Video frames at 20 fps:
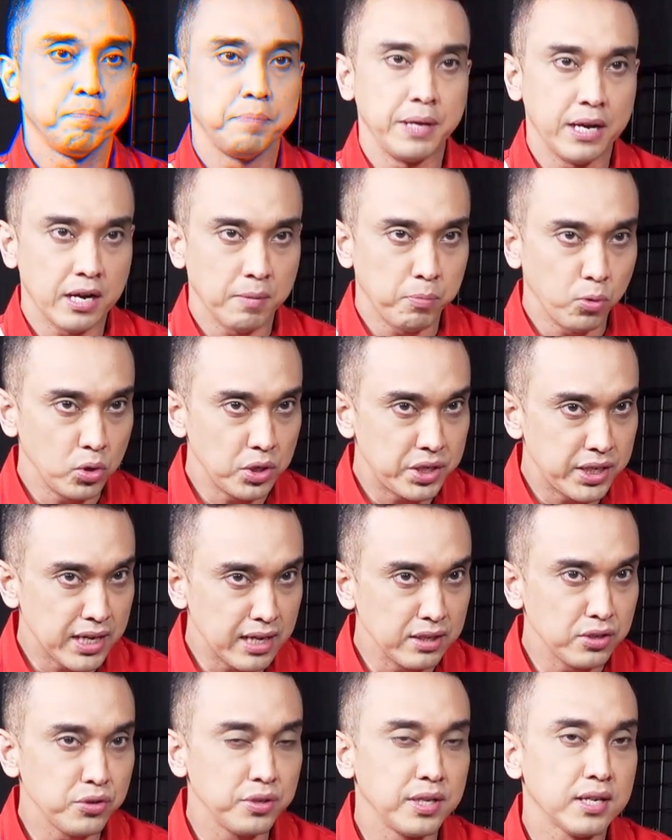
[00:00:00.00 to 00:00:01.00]
Pihak kepolisian,
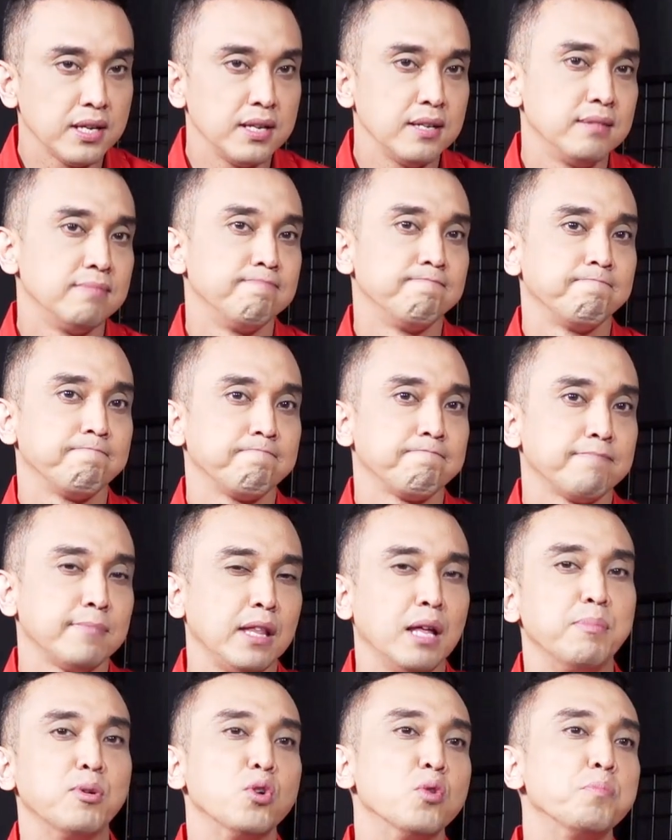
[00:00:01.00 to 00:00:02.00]
saudara,
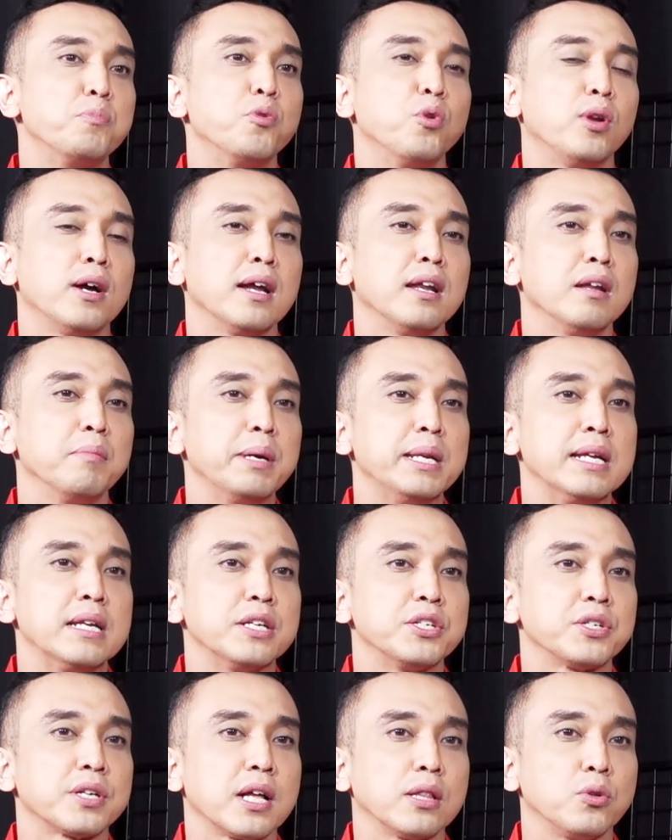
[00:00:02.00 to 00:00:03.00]
telah mengumpulkan lebih dari
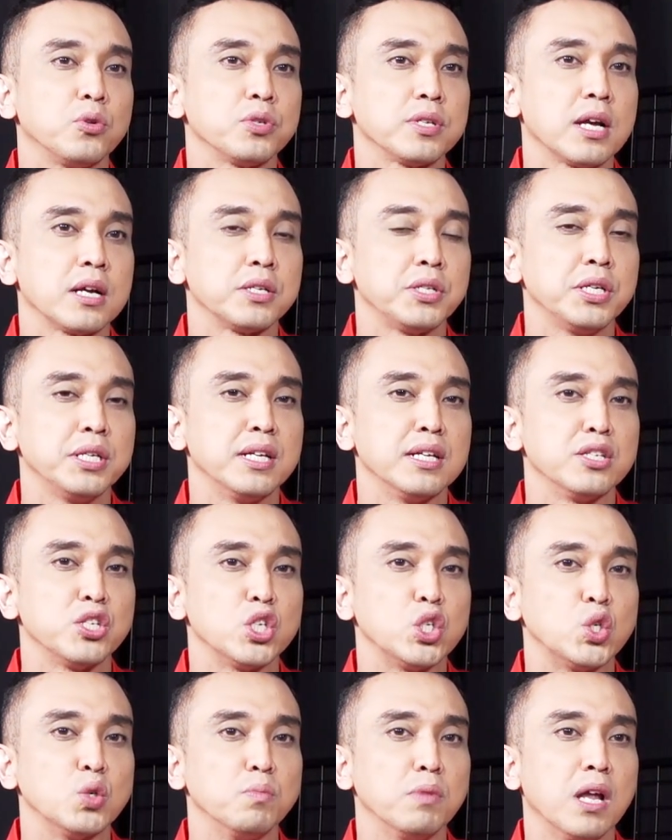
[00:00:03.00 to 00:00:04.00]
100 saksi dan
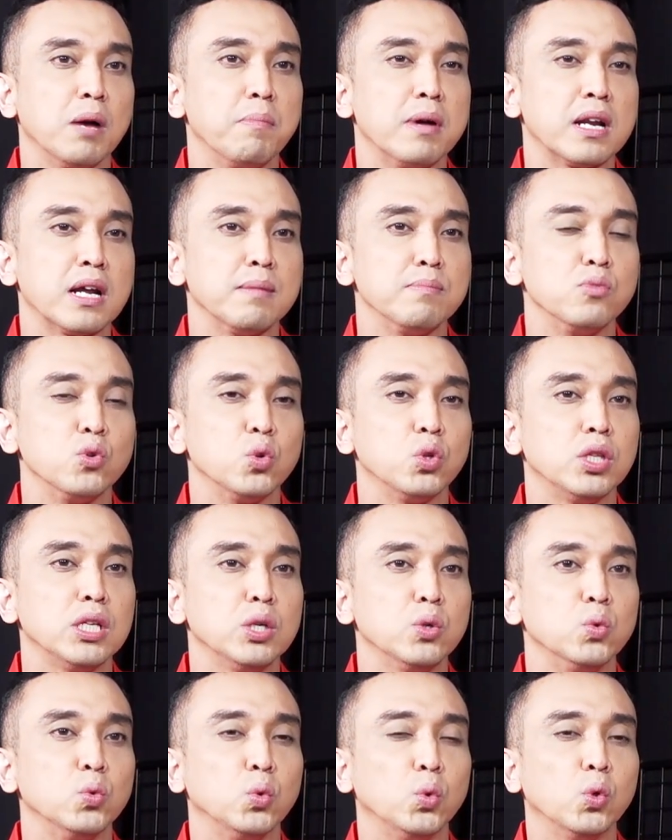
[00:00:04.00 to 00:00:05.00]
sejumlah barang bukti
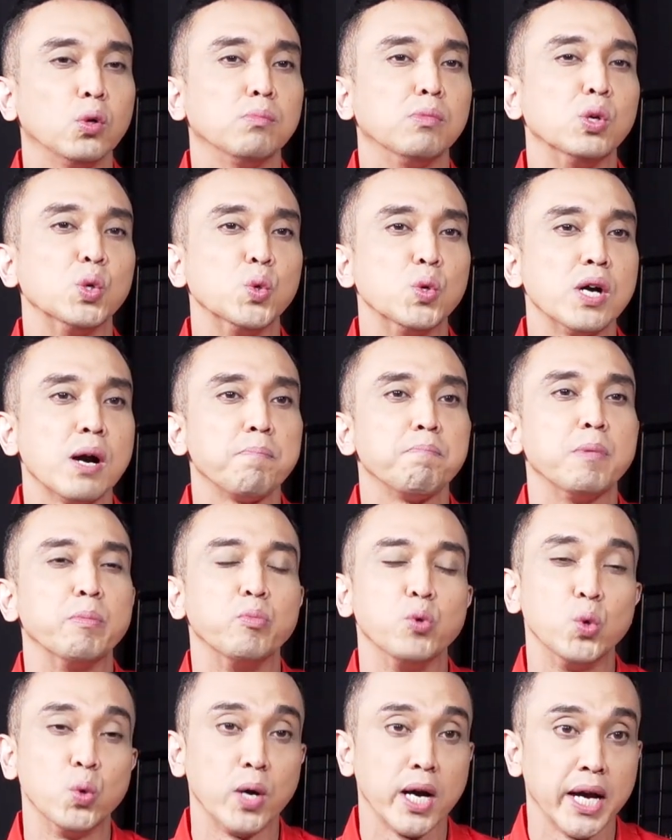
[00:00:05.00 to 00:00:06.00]
untuk mengungkap
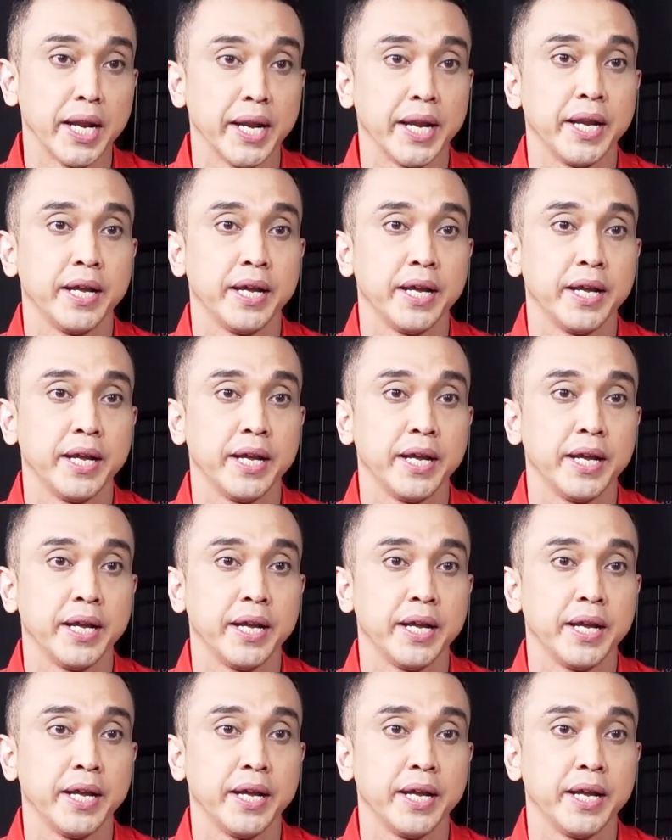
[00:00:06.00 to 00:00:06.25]
pembunuhan.